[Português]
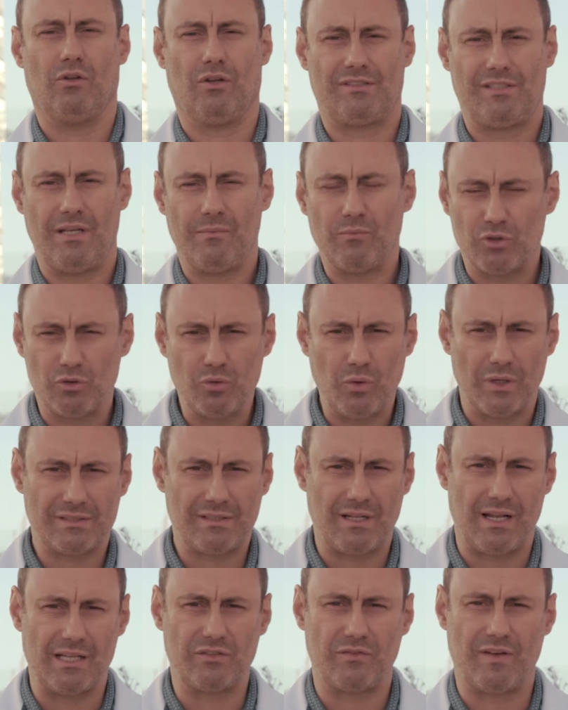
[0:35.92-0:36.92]
Nós temos duas
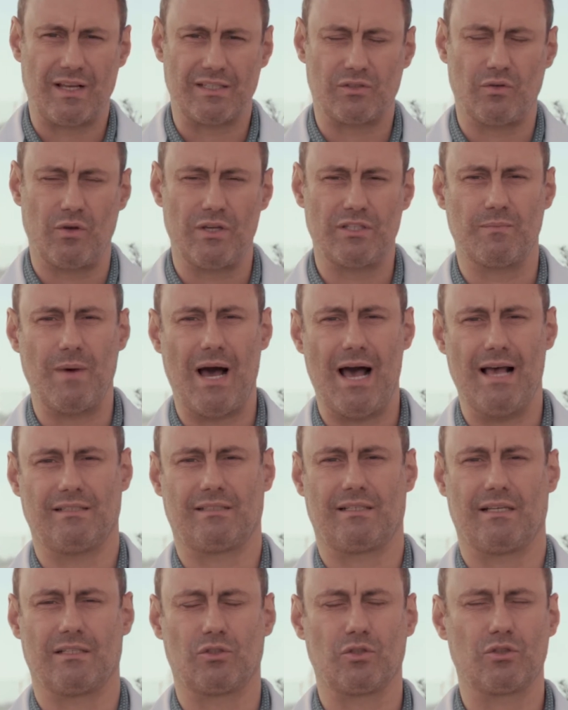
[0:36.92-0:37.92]
classificações
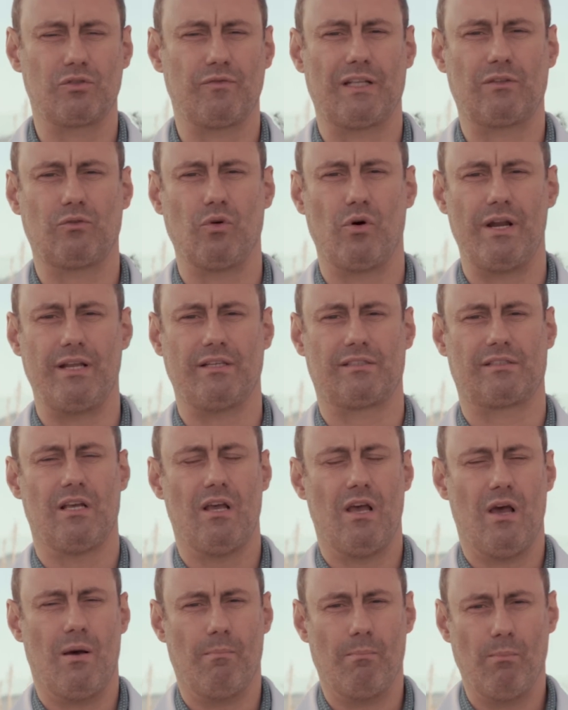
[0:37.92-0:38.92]
básicas: os fatores
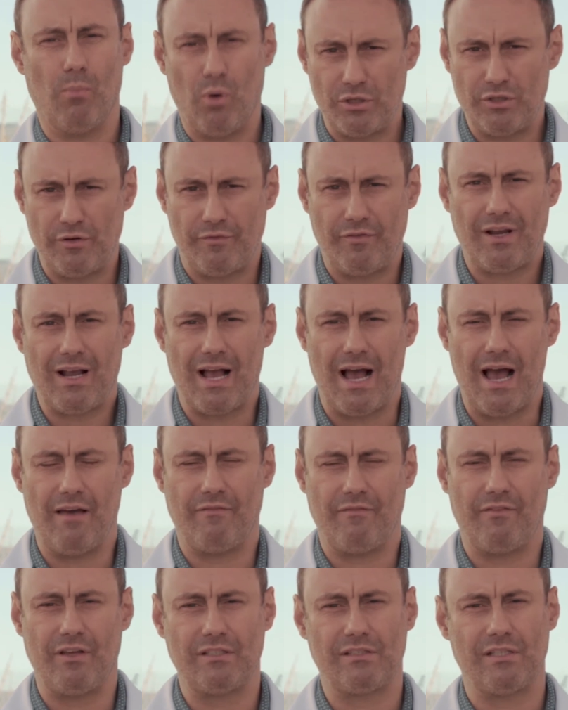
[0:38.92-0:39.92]

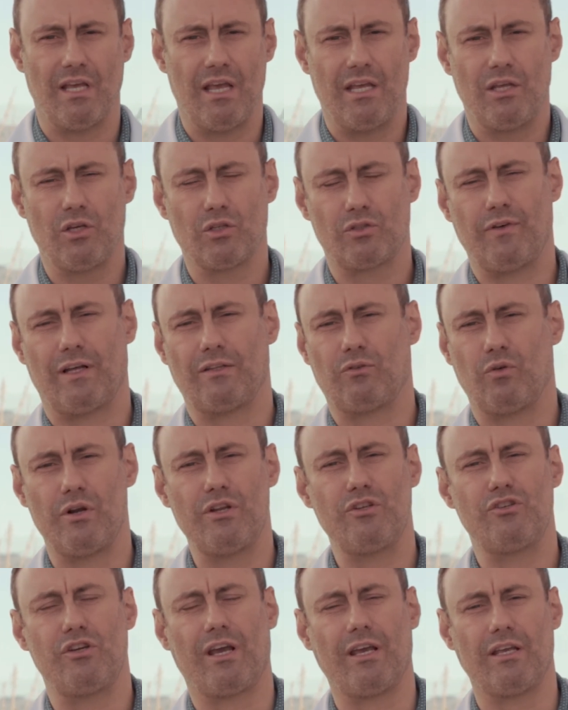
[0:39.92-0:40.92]
modificáveis e os
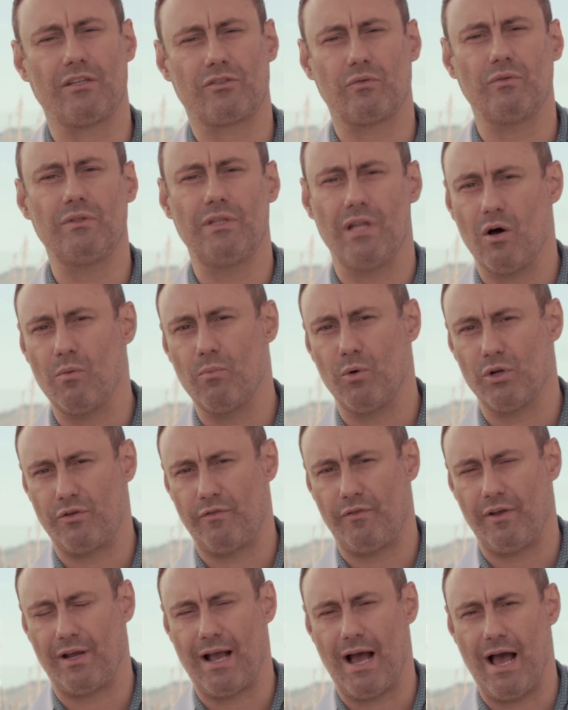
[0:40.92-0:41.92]
fatores de risco não
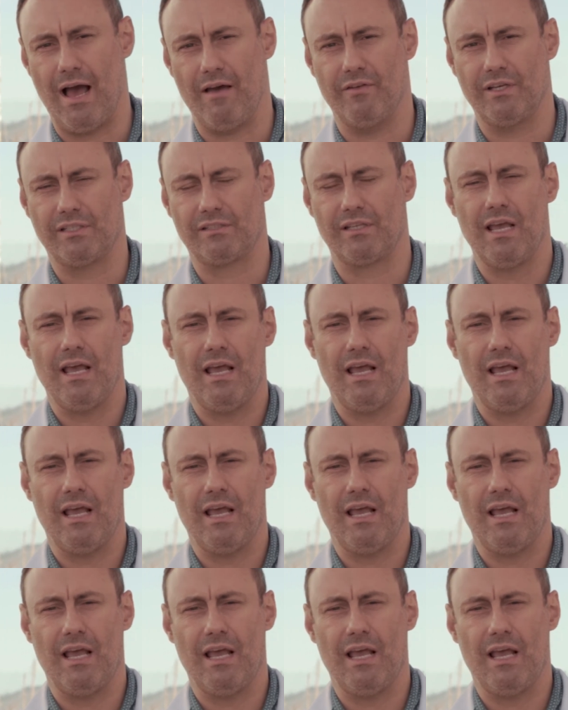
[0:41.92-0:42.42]
modificáveis.